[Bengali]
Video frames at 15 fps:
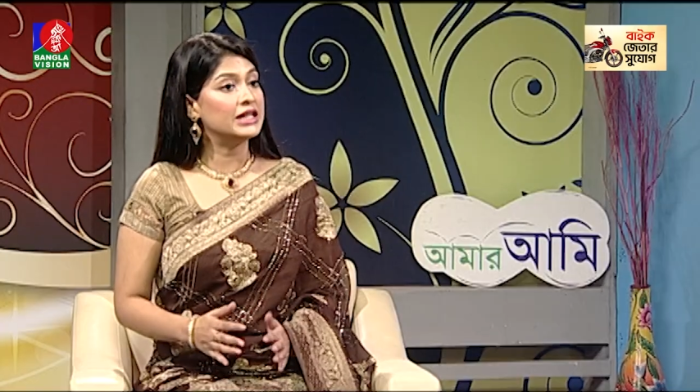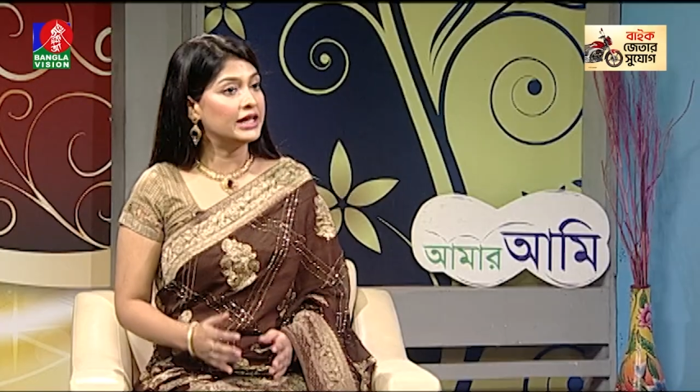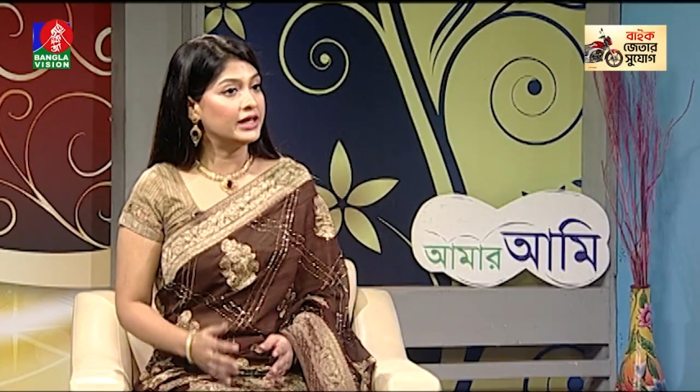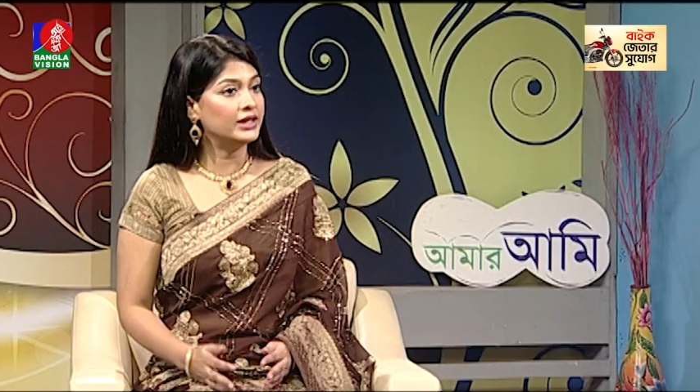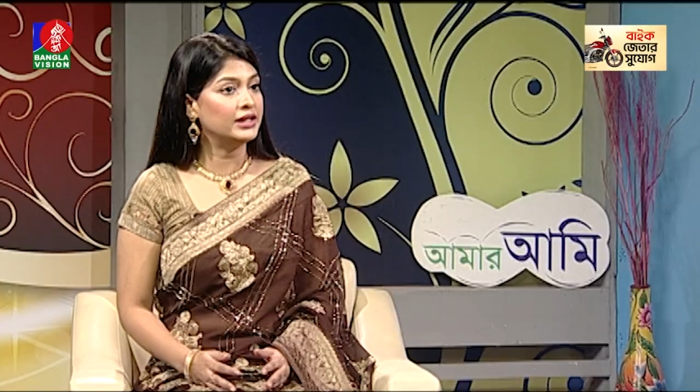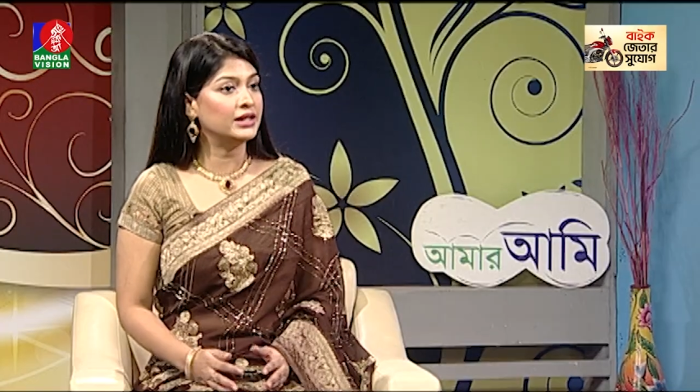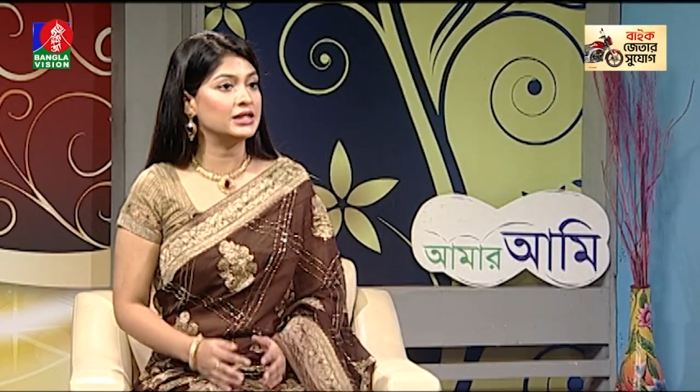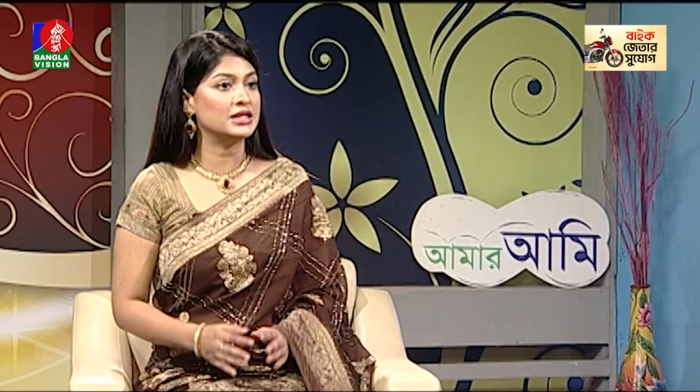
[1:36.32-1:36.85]

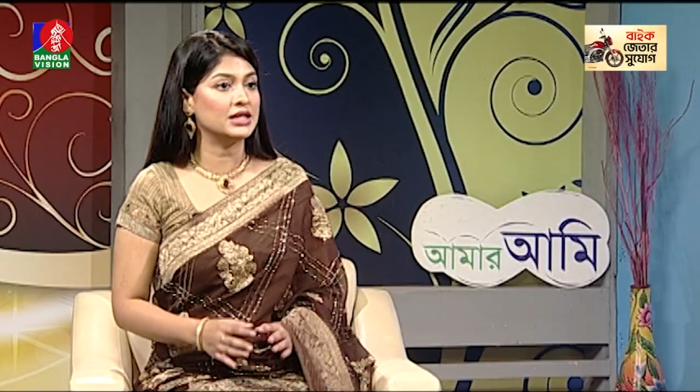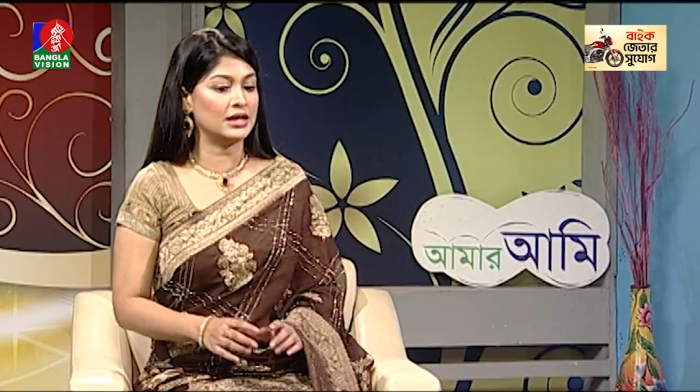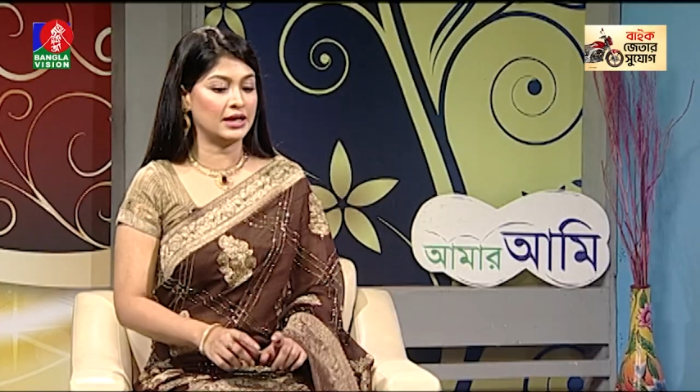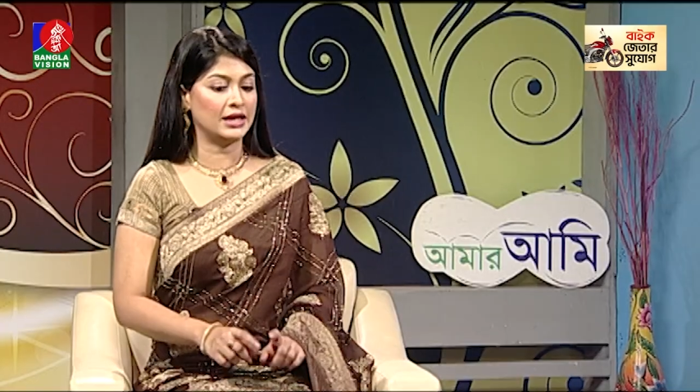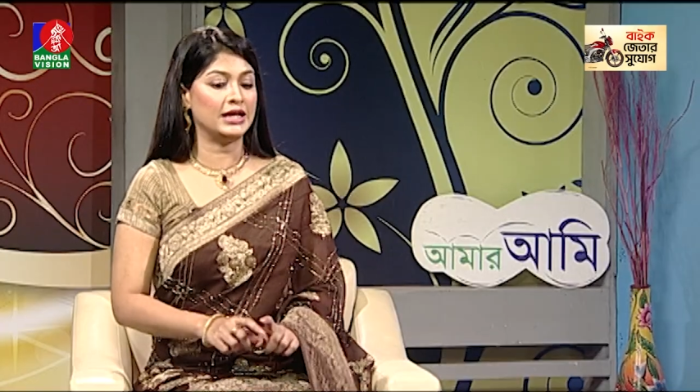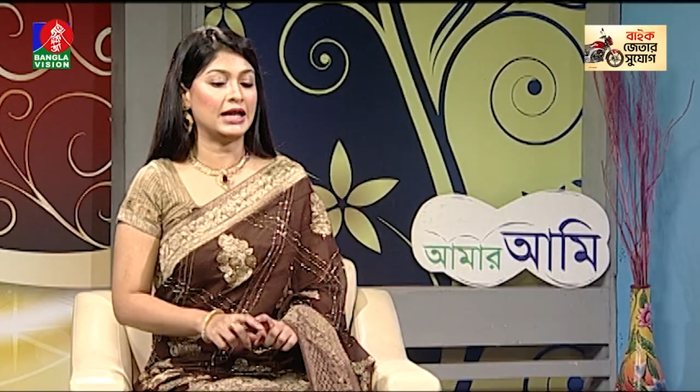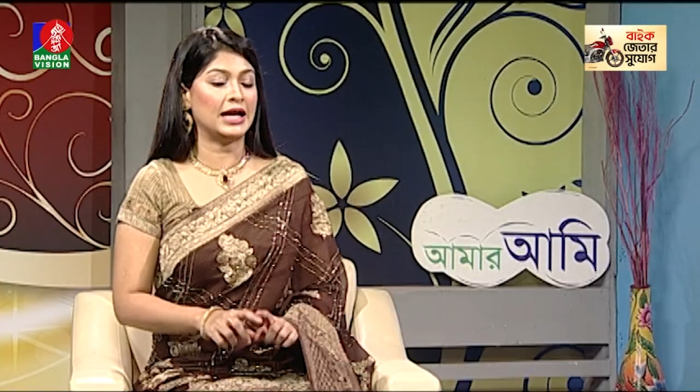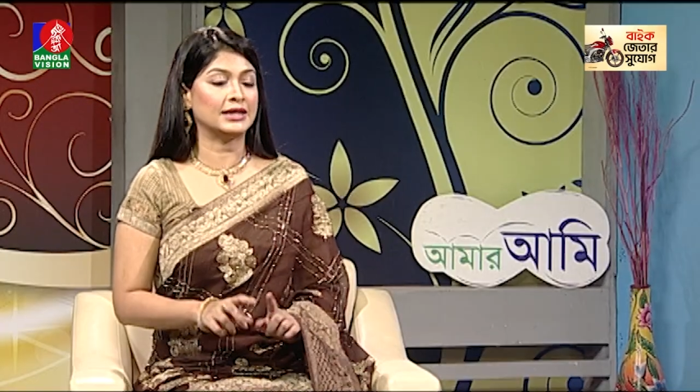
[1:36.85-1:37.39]
নেই কি যে
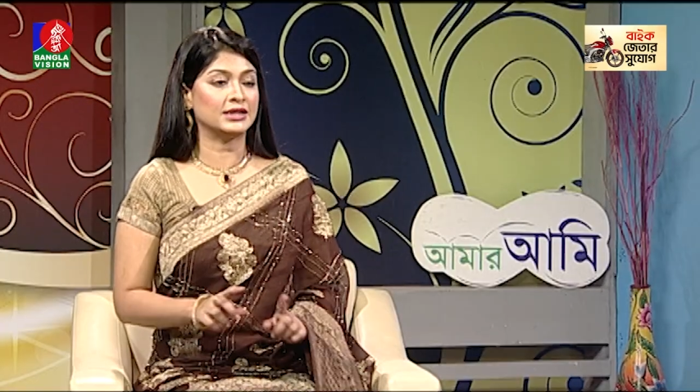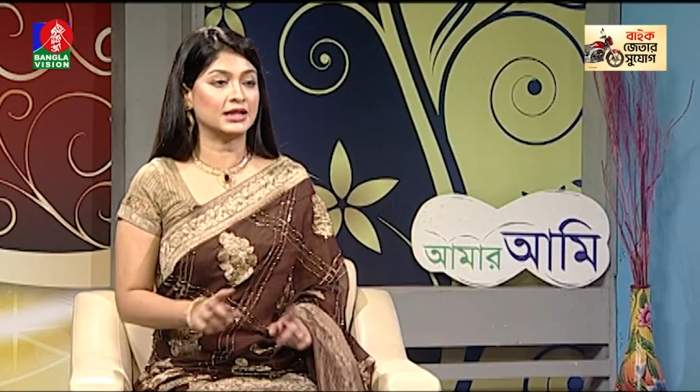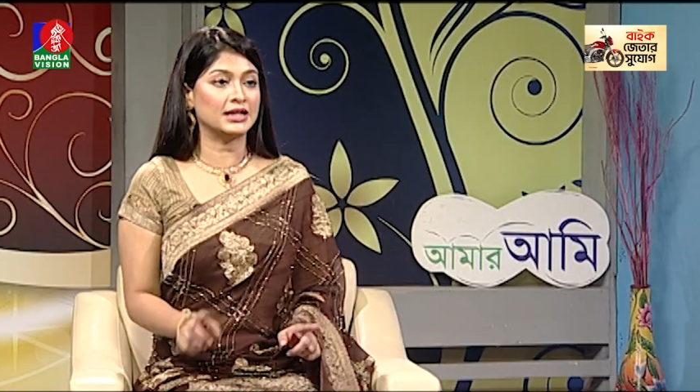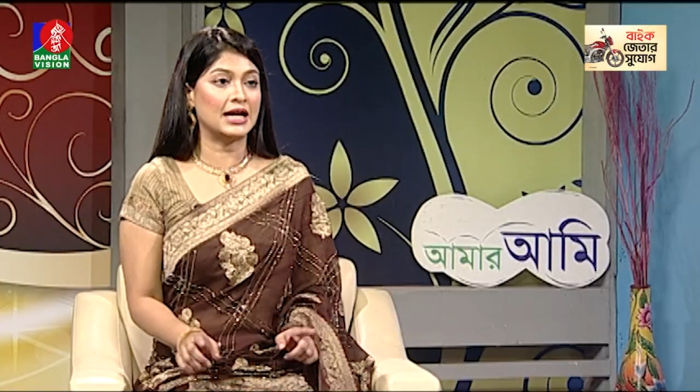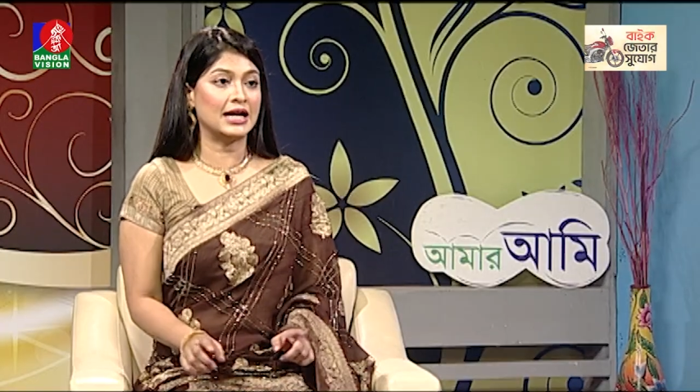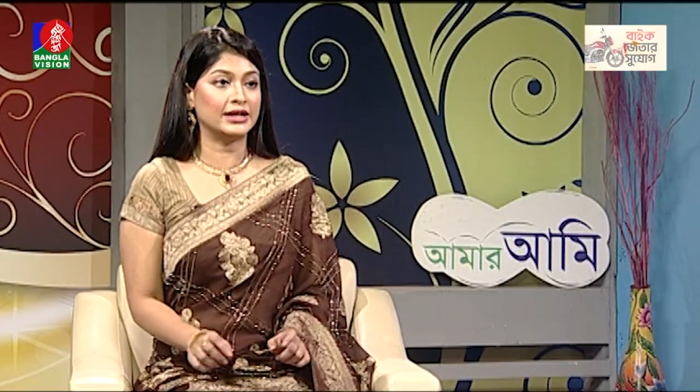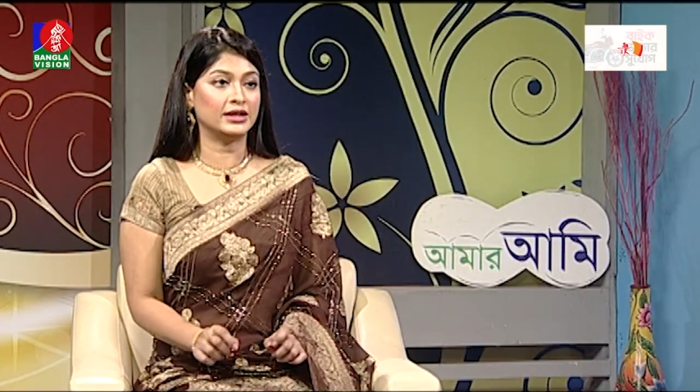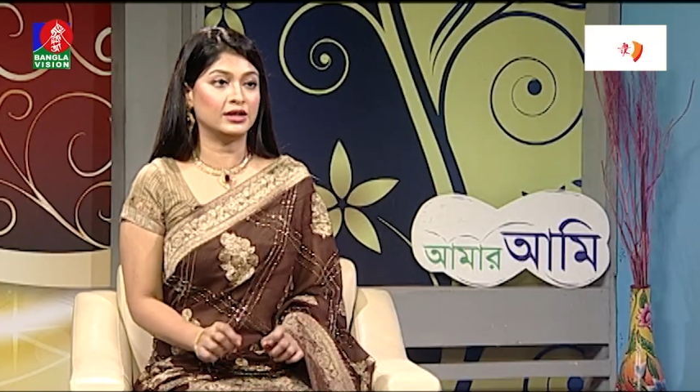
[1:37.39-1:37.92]
এই একটা
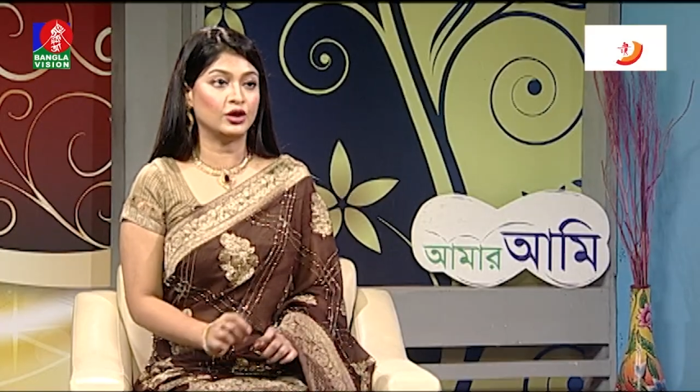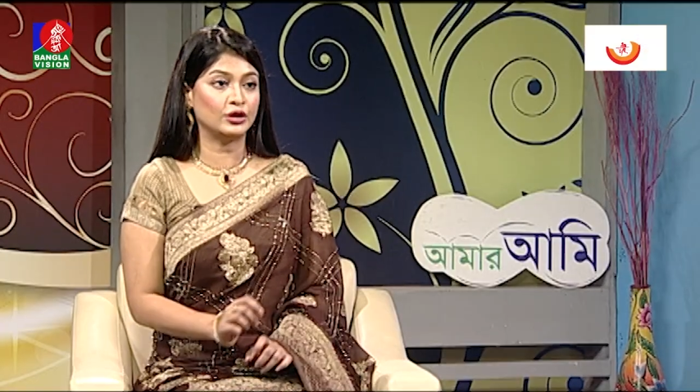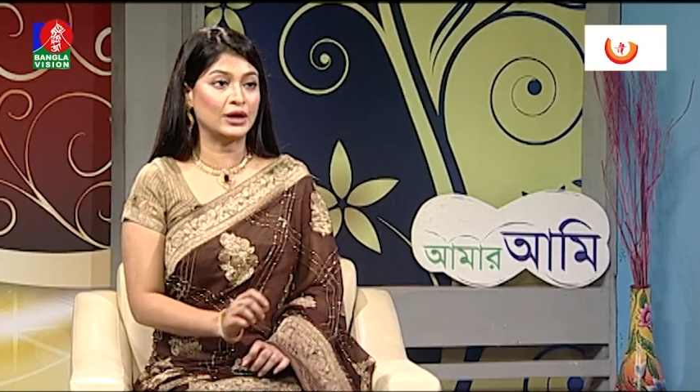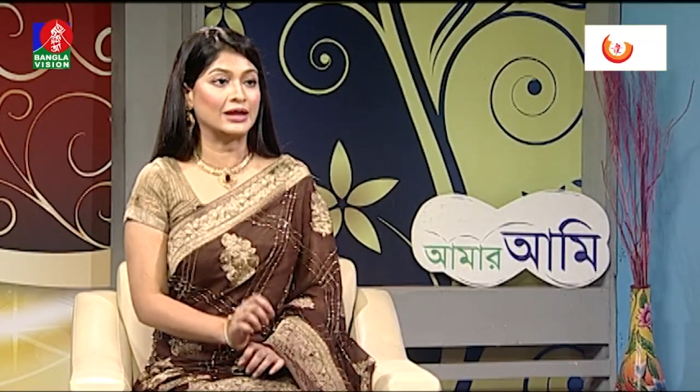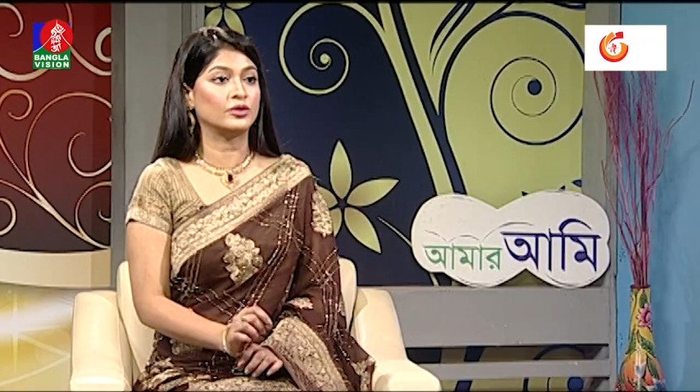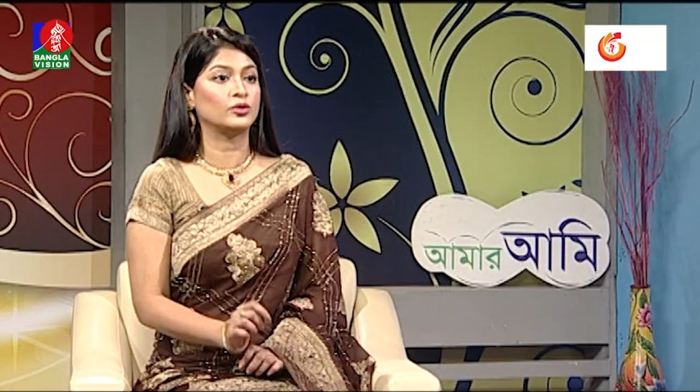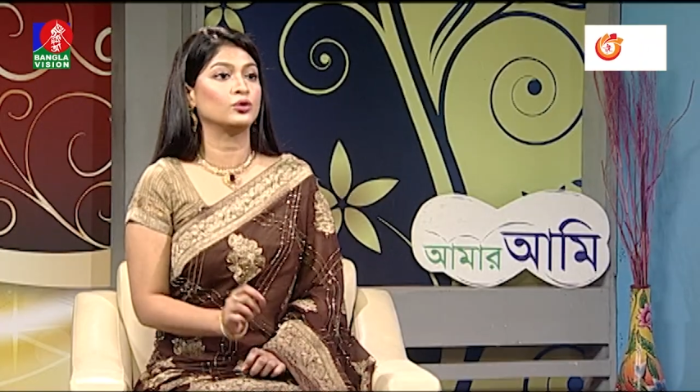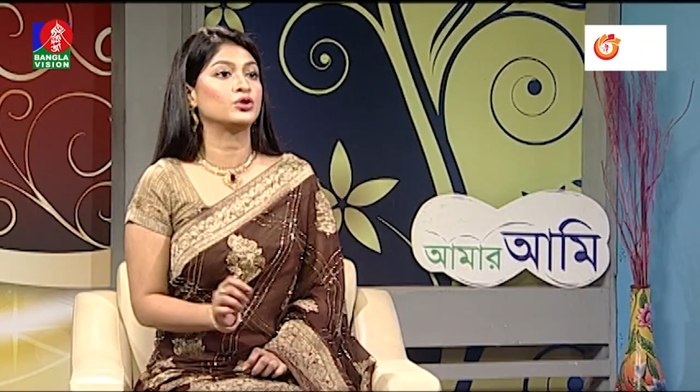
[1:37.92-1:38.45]
গানের হয়তো
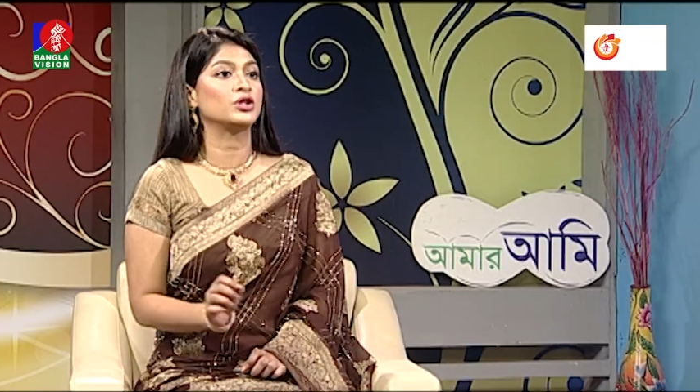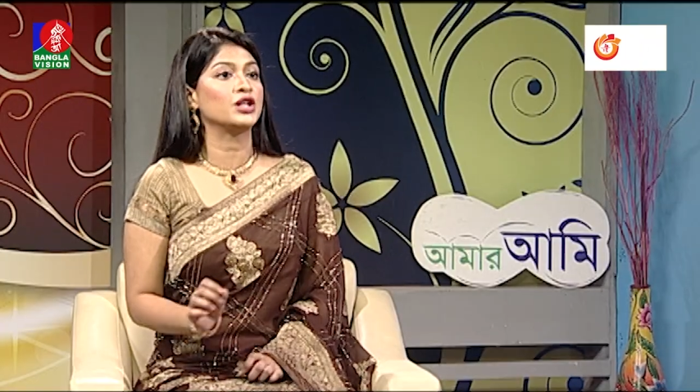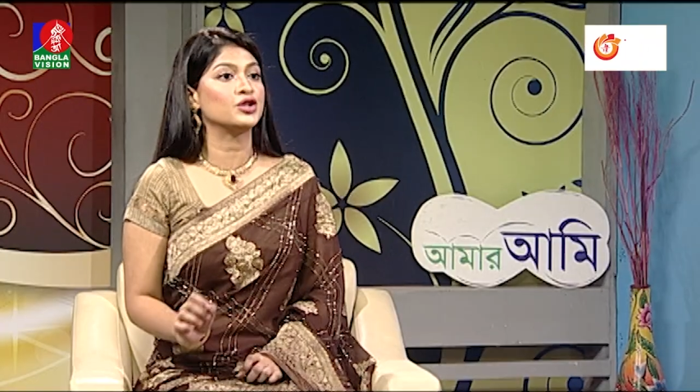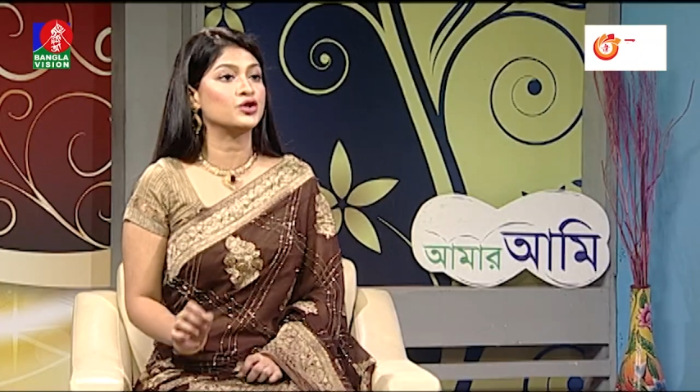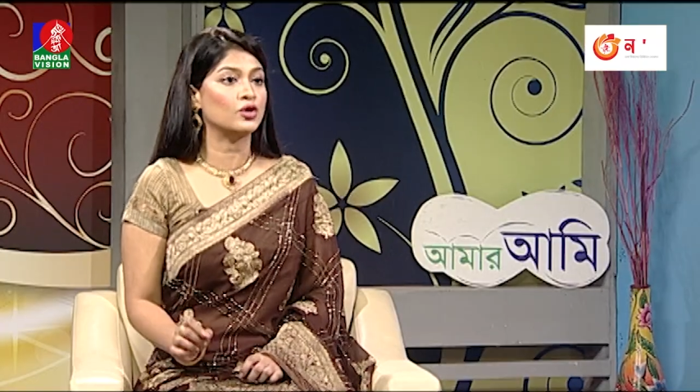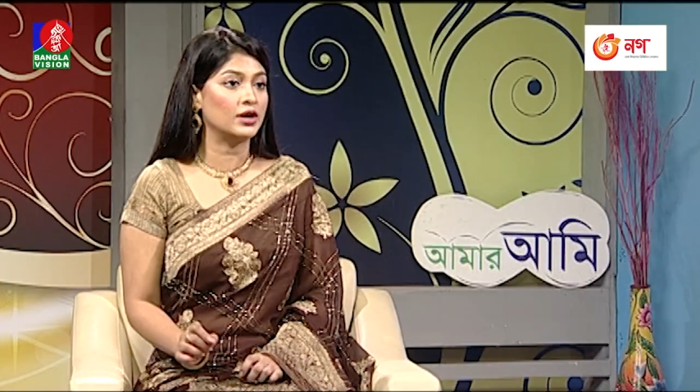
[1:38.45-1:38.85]
এতটুকু চেঞ্জ